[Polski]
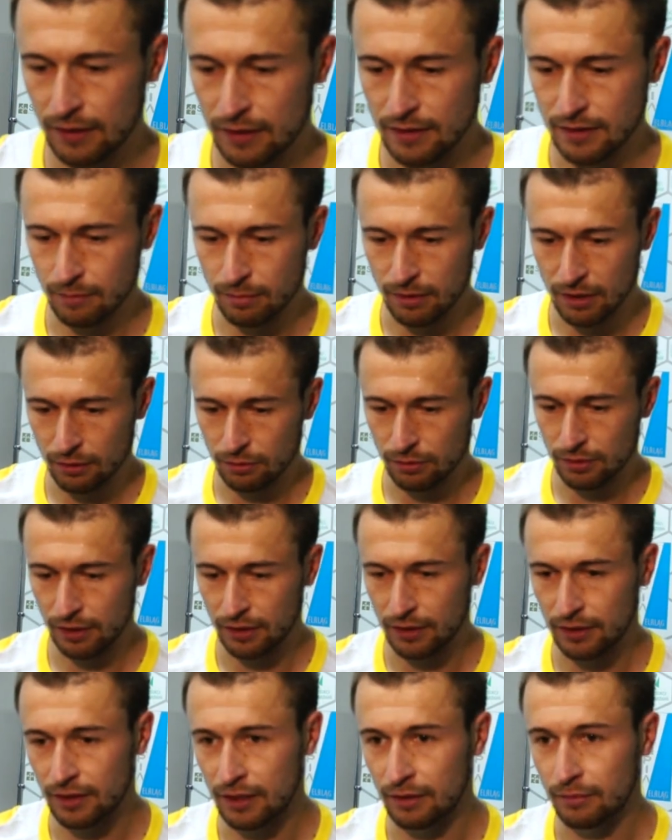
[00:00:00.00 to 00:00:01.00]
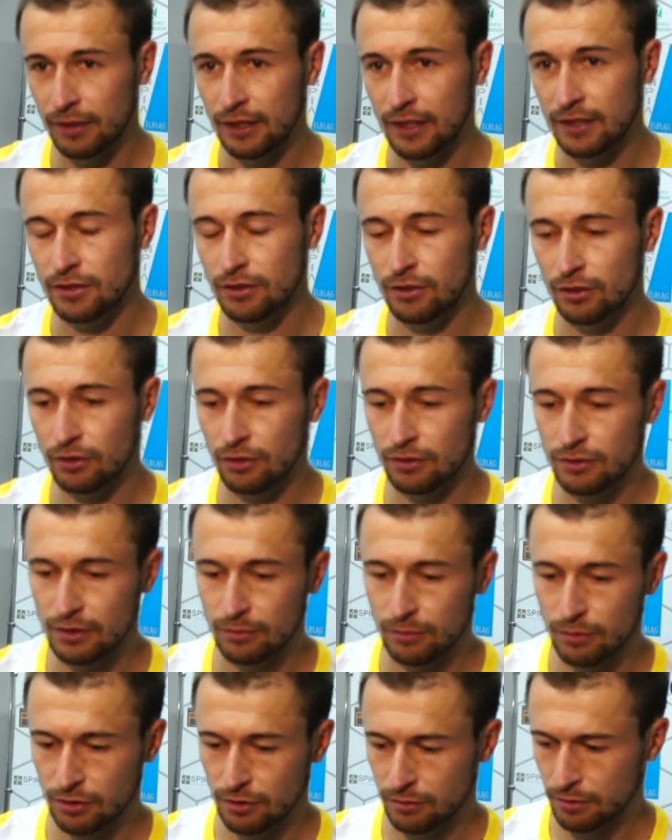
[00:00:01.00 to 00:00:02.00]
zabrakło takiej determinacji do końca.
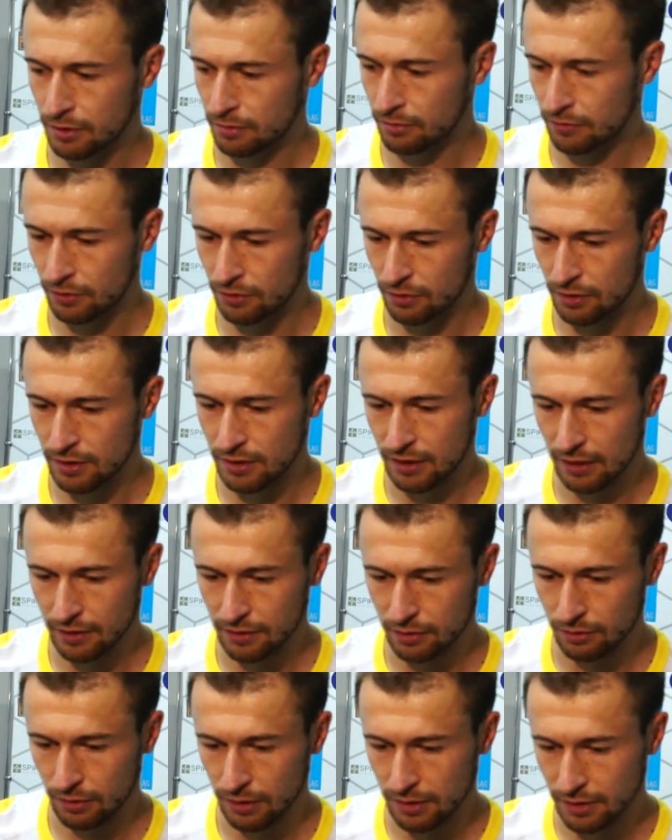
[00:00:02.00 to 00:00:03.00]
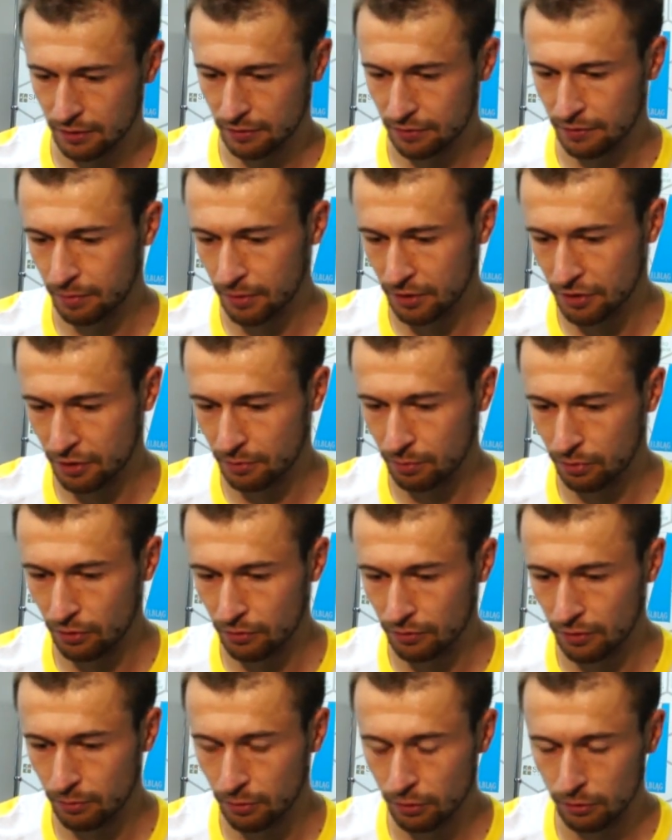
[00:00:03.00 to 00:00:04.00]
Może byśmy wykorzystali sytuację w pierwszej
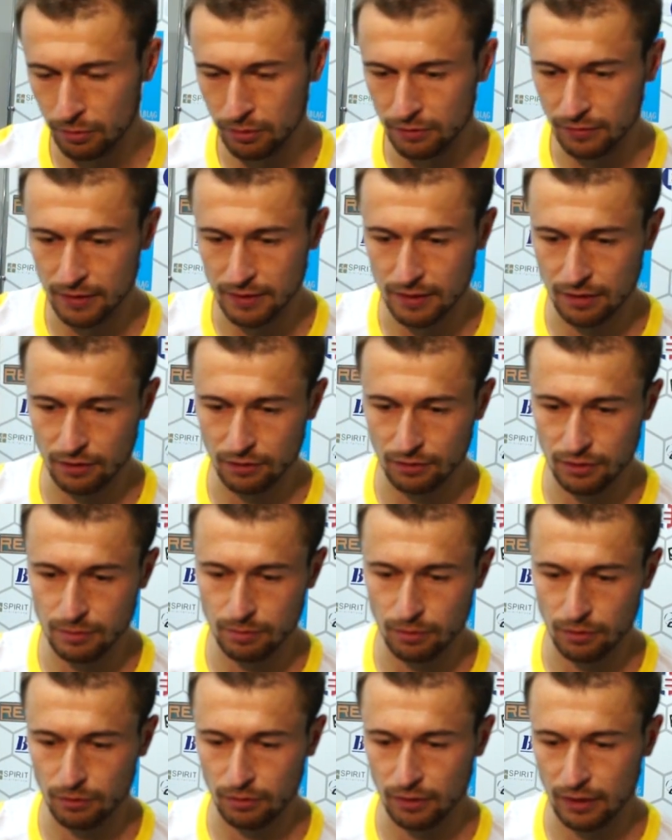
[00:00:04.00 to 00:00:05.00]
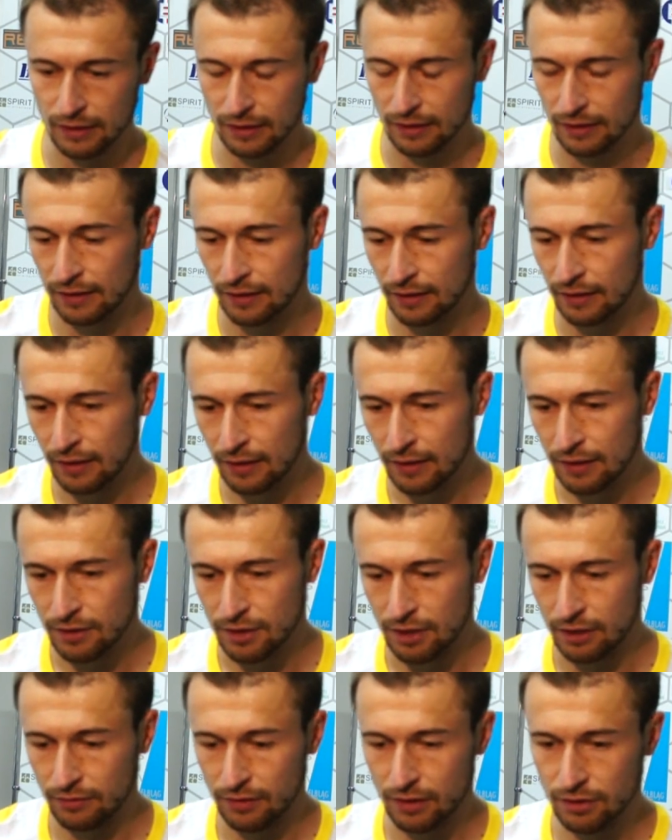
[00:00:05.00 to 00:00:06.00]
połowie, byłoby 2-0 i spokój, a tak
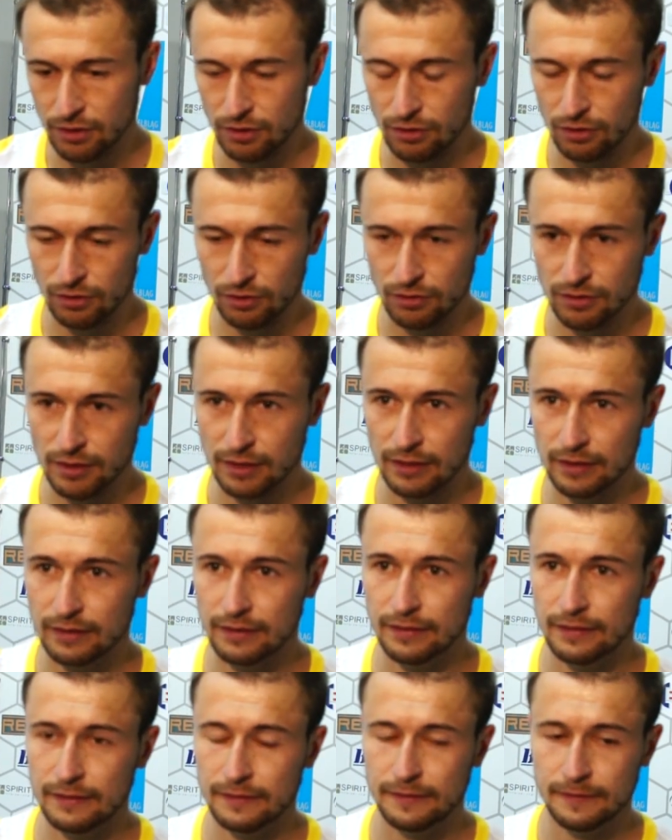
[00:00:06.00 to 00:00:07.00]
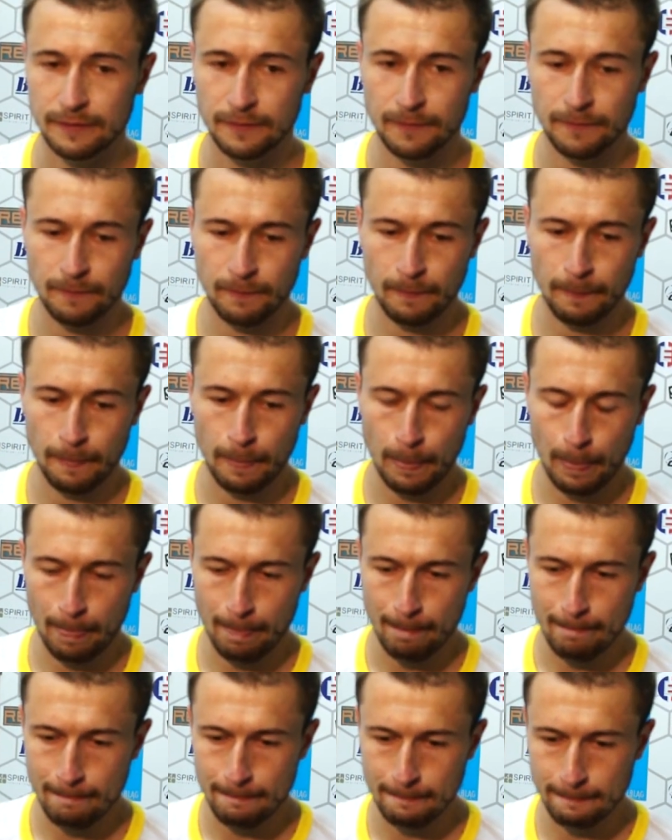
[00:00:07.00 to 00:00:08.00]
trzeba walczyć do końca. No to
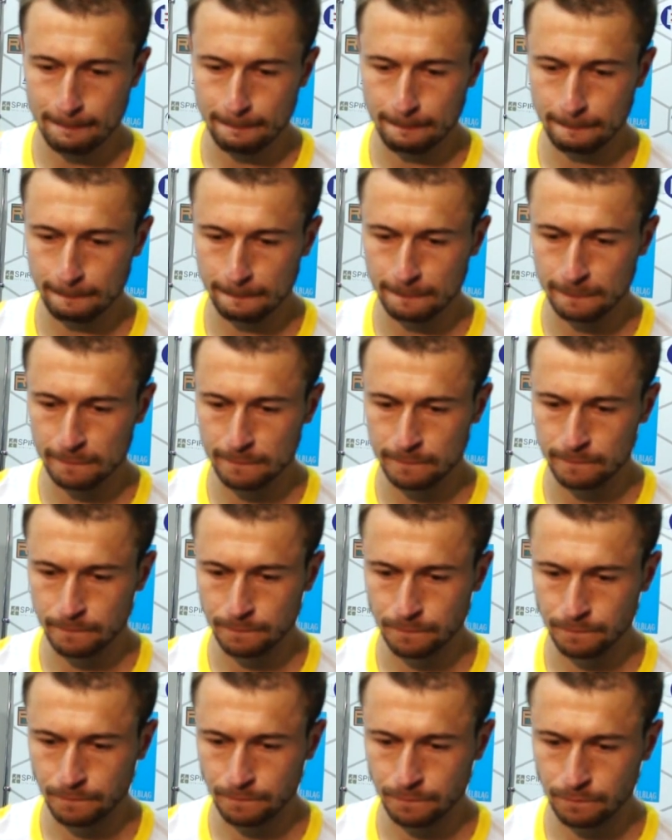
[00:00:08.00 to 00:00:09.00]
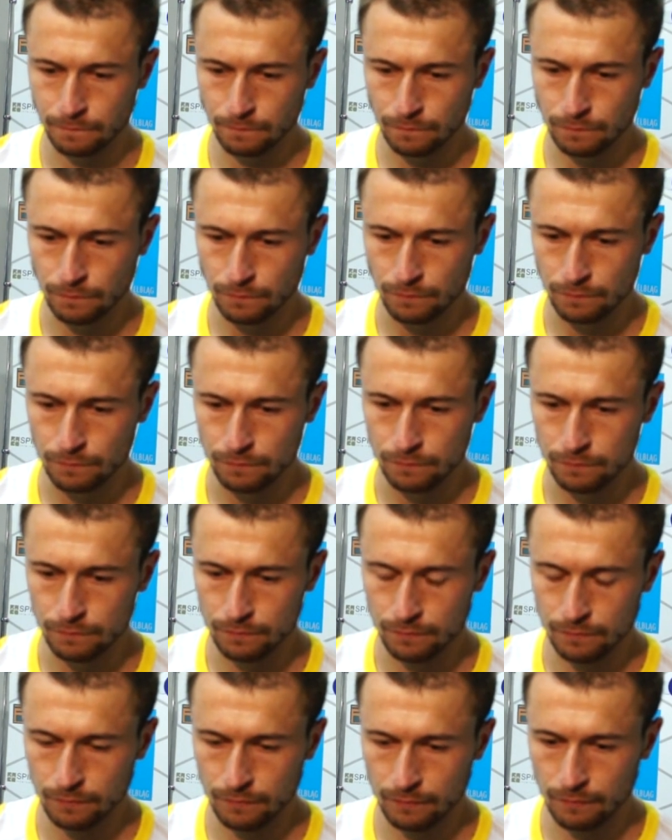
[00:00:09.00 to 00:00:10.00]
najlepsza nie była i to
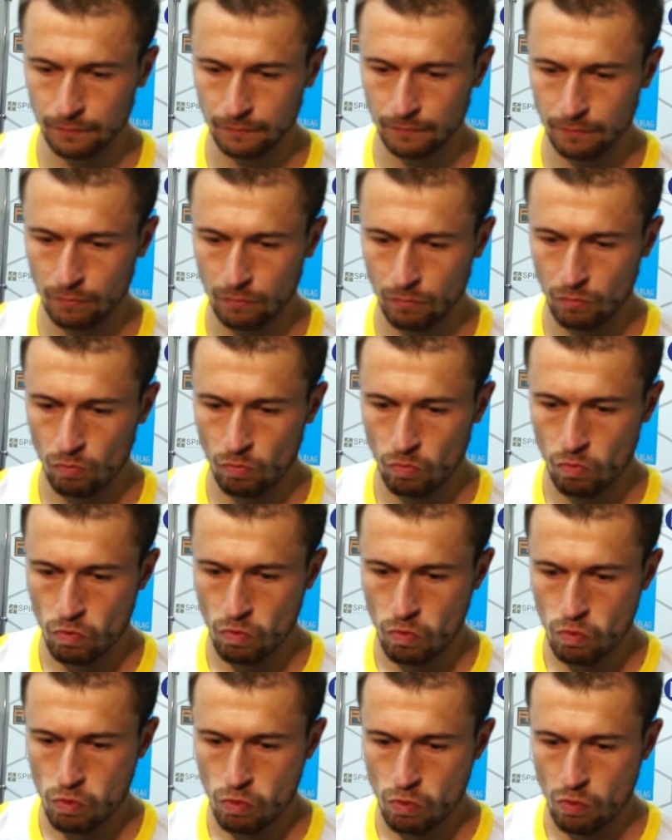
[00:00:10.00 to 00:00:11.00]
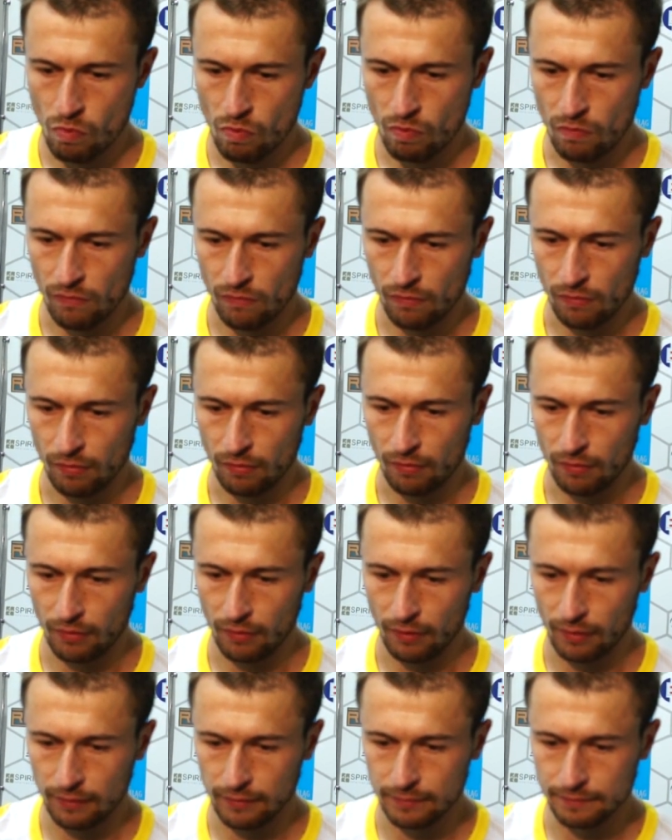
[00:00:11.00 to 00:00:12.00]
jeszcze sami sobie w sumie dzisiaj taki
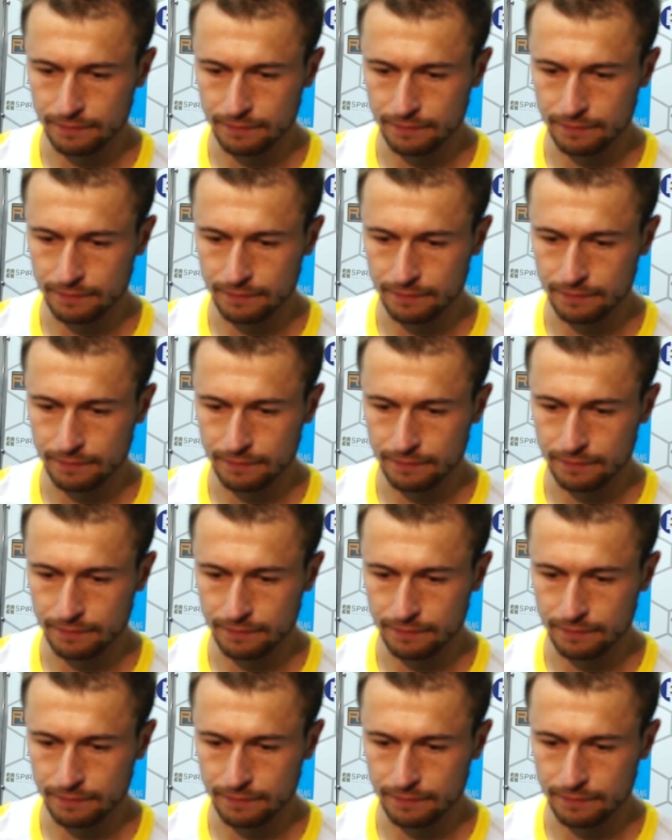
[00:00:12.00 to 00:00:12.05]
los